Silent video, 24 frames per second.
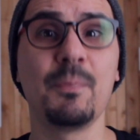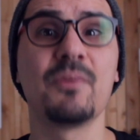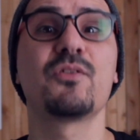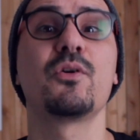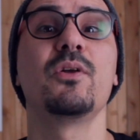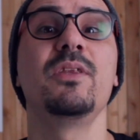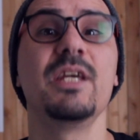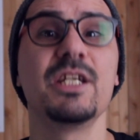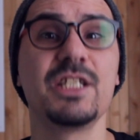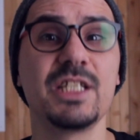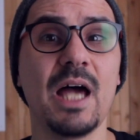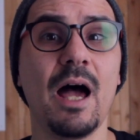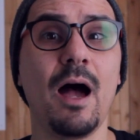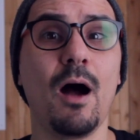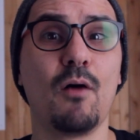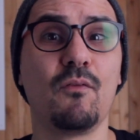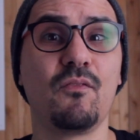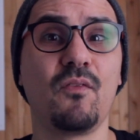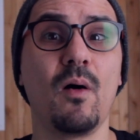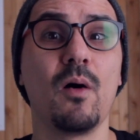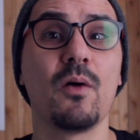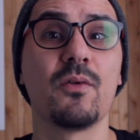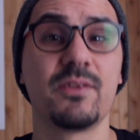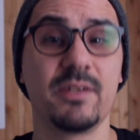parce que déjà en
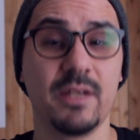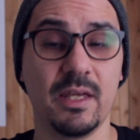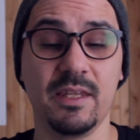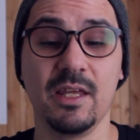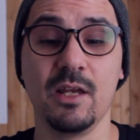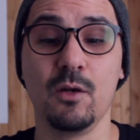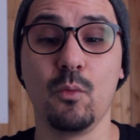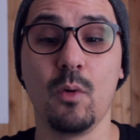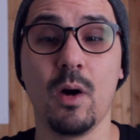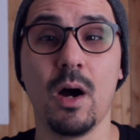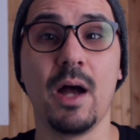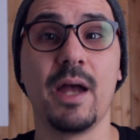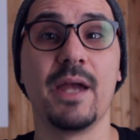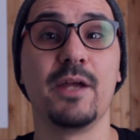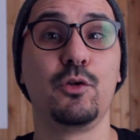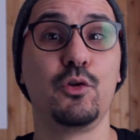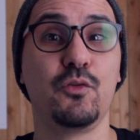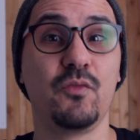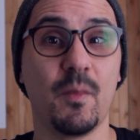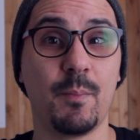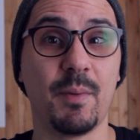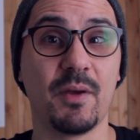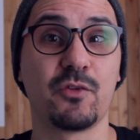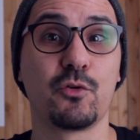France il y a des lois et
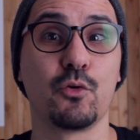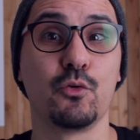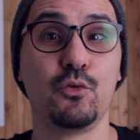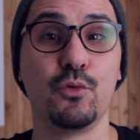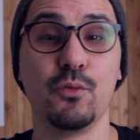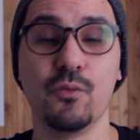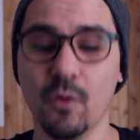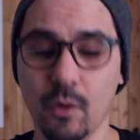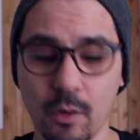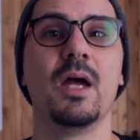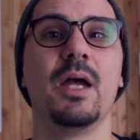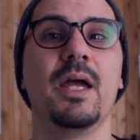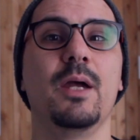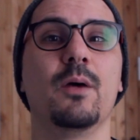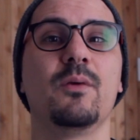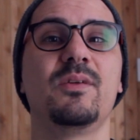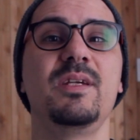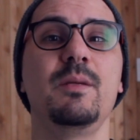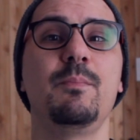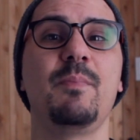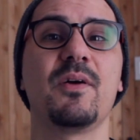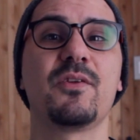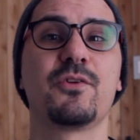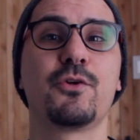tu fais pas ce que tu veux. Et
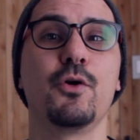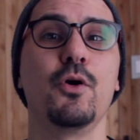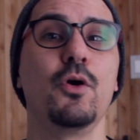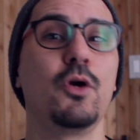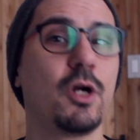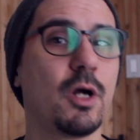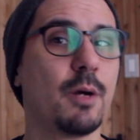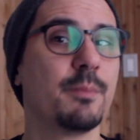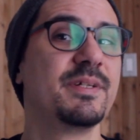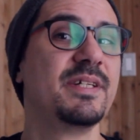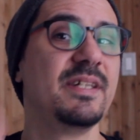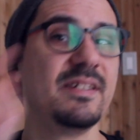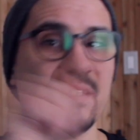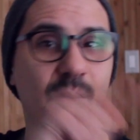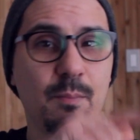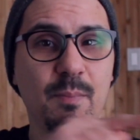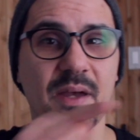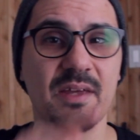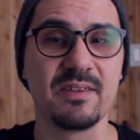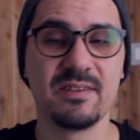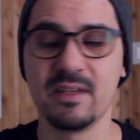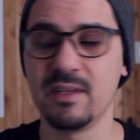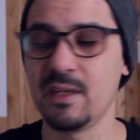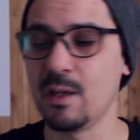aussi parce que comme je disais
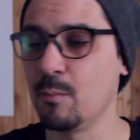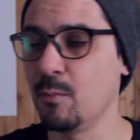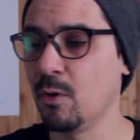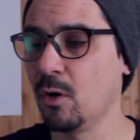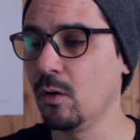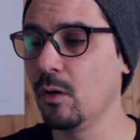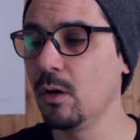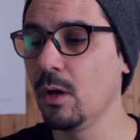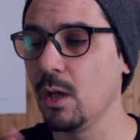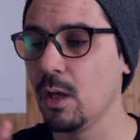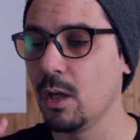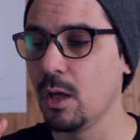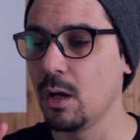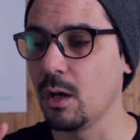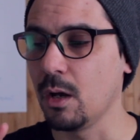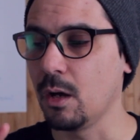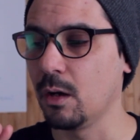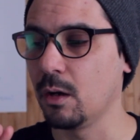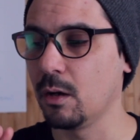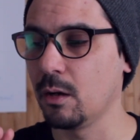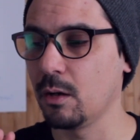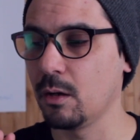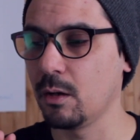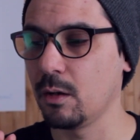précédemment,
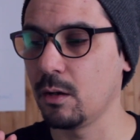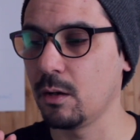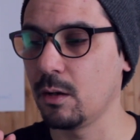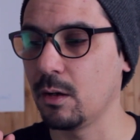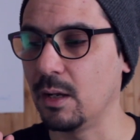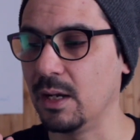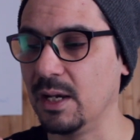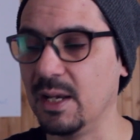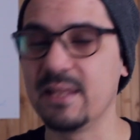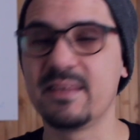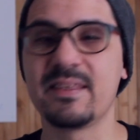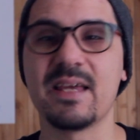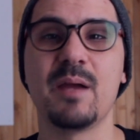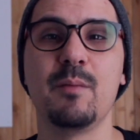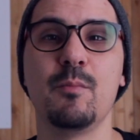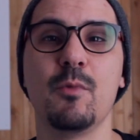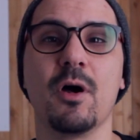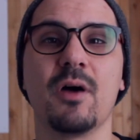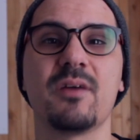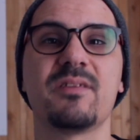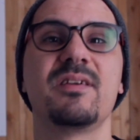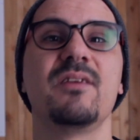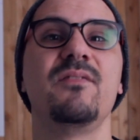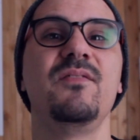euh, les
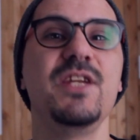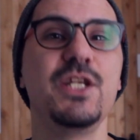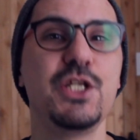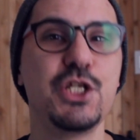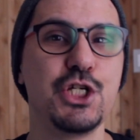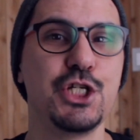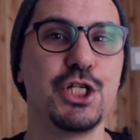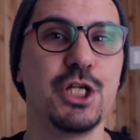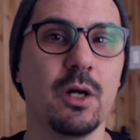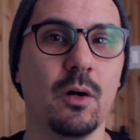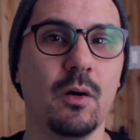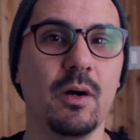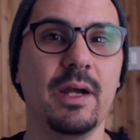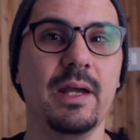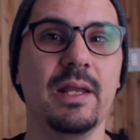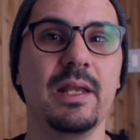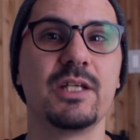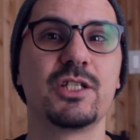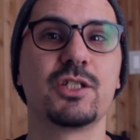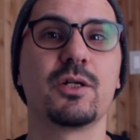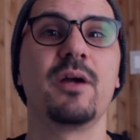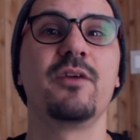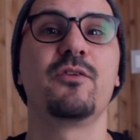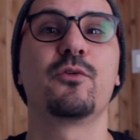timers c'est vite chiant et
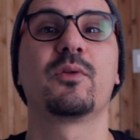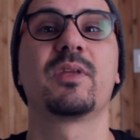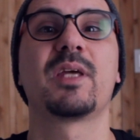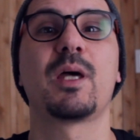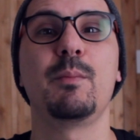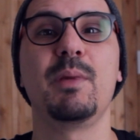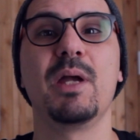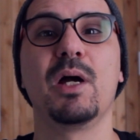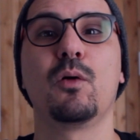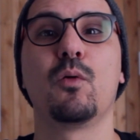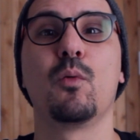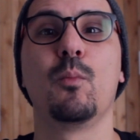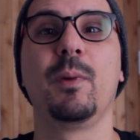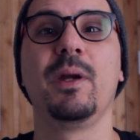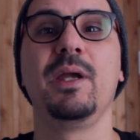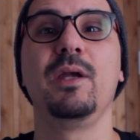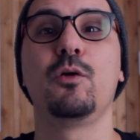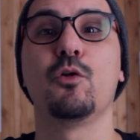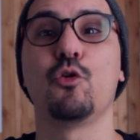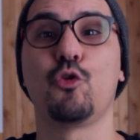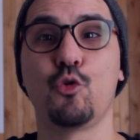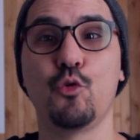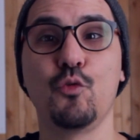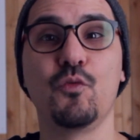les gens ils ont très bien compris
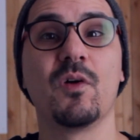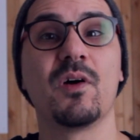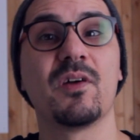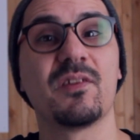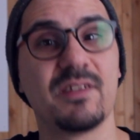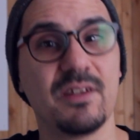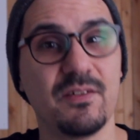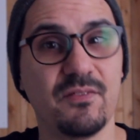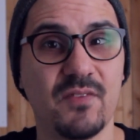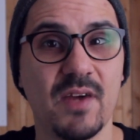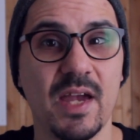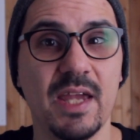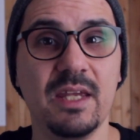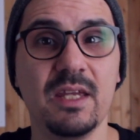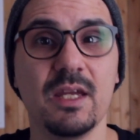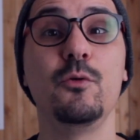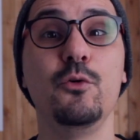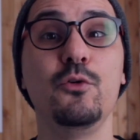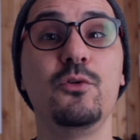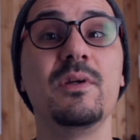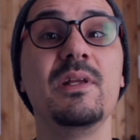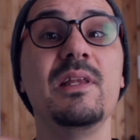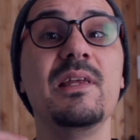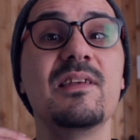que souvent c'est fake.
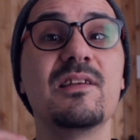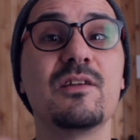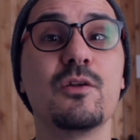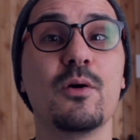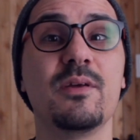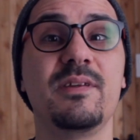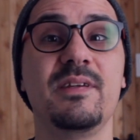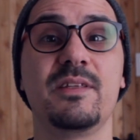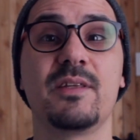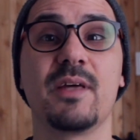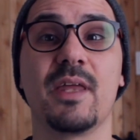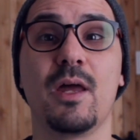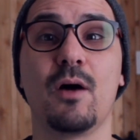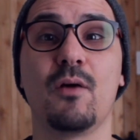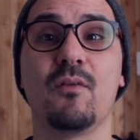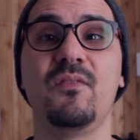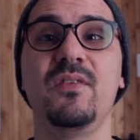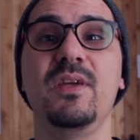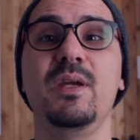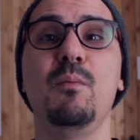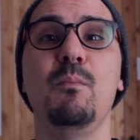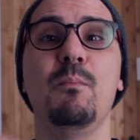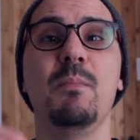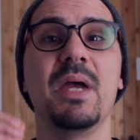Utilise-le si tu en as
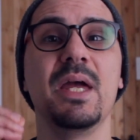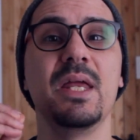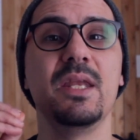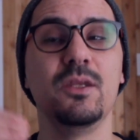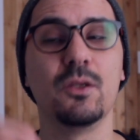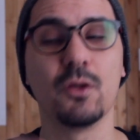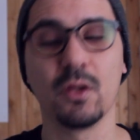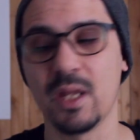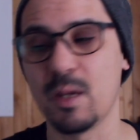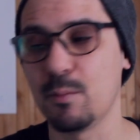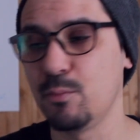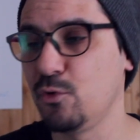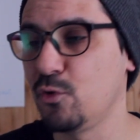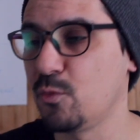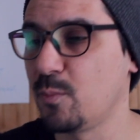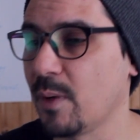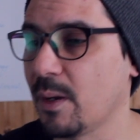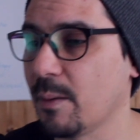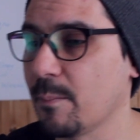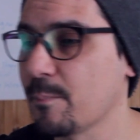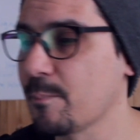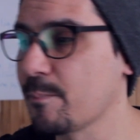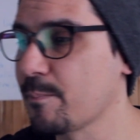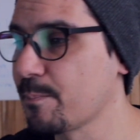envie mais n'en abuse
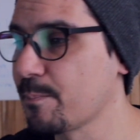pas.